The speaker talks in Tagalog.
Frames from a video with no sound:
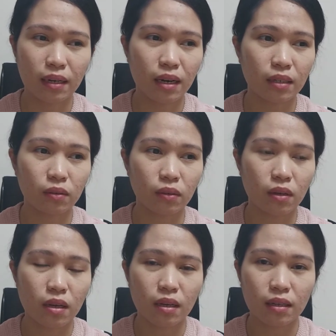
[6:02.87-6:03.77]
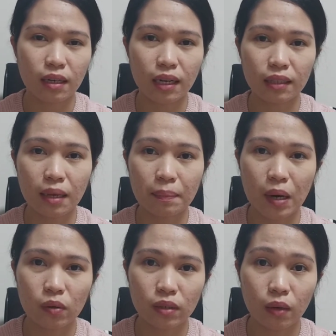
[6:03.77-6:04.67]
ano, nagantay
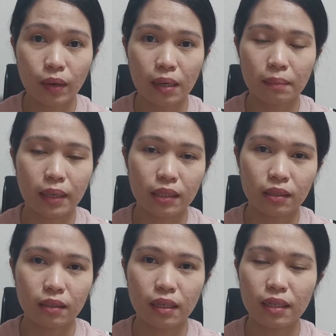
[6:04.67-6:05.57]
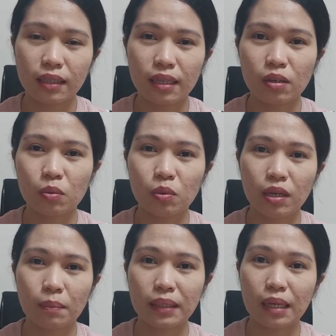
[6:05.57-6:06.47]
pa ako ng one month inantay ko lang
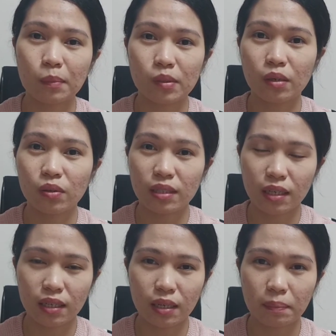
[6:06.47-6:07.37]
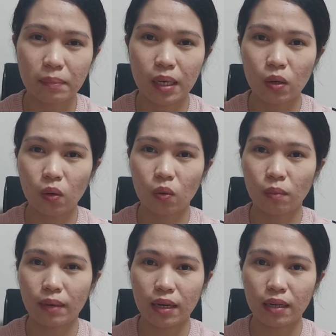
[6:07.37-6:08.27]
matapos ako sa kiit bago ako
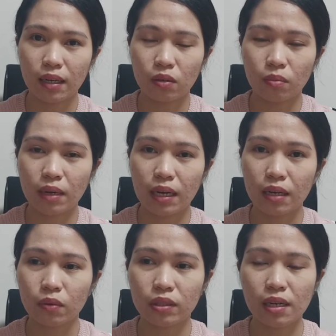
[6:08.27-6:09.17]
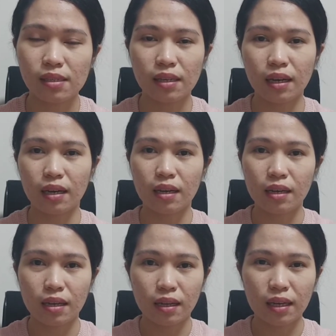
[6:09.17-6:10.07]
mag, ano, maghagon. Kasi nga,
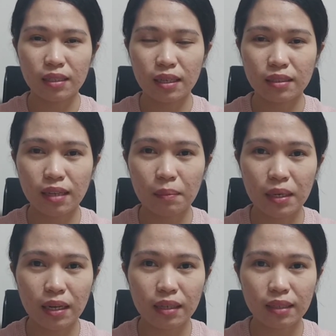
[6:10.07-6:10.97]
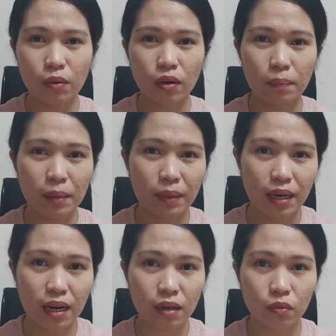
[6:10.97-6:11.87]
kasi kasabi ng asawa ko pag
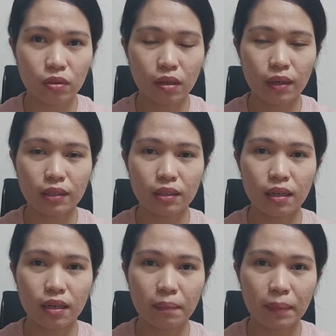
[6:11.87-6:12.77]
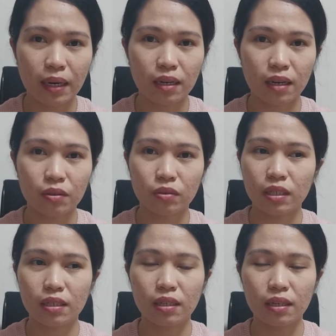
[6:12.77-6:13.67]
maghahagon daw, as in talagang parang ano
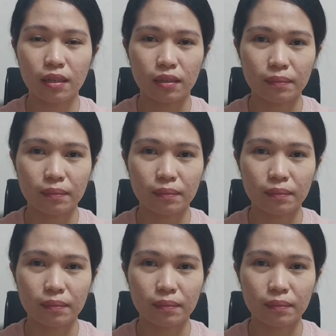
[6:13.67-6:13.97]
din yan eh.